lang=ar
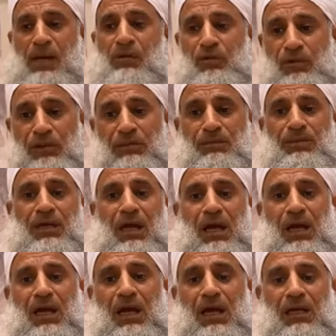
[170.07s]
يحيط بها
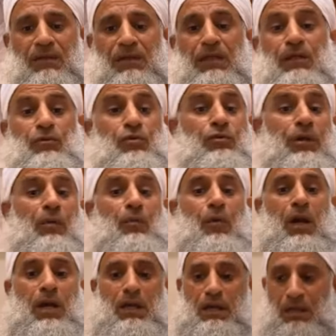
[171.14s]
هذه
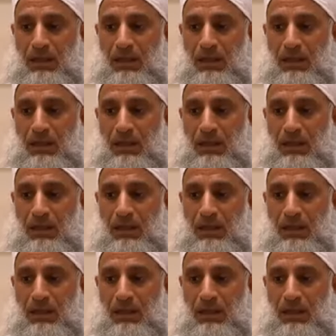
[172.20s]
تدول